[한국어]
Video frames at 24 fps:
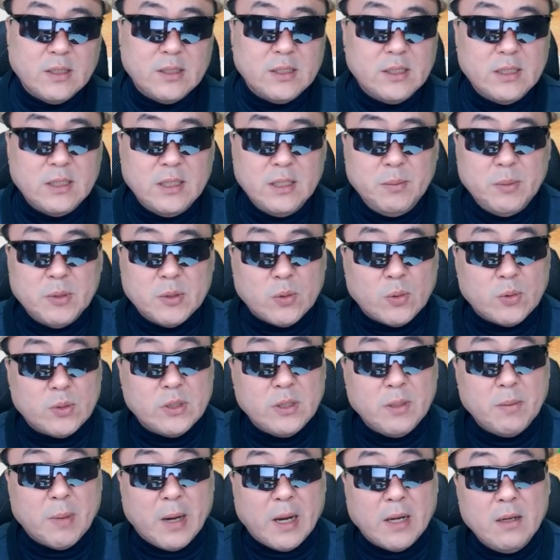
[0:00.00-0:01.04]
진입이
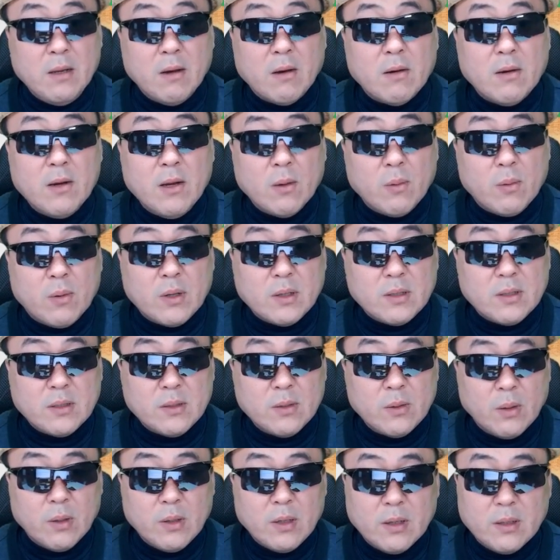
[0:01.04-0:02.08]
솔직히 많이
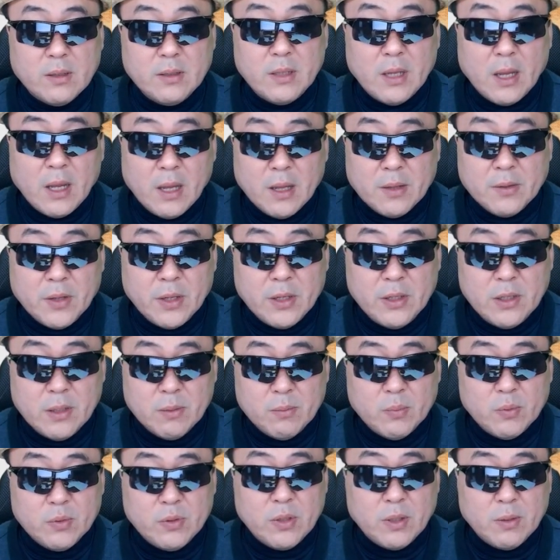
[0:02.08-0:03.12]
어렵거든요. 그런데
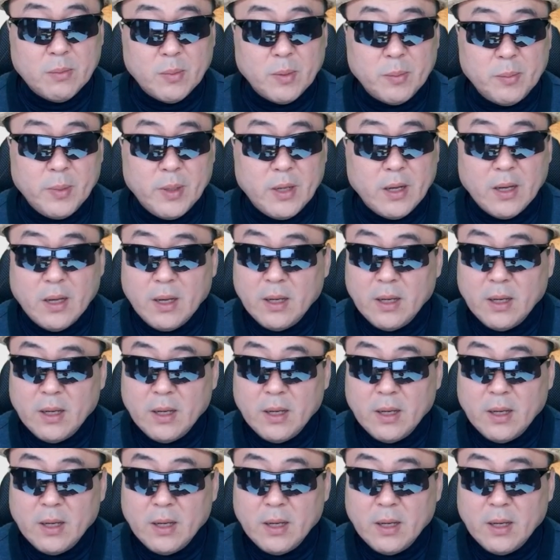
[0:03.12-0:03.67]
내년부터는 뭡니까?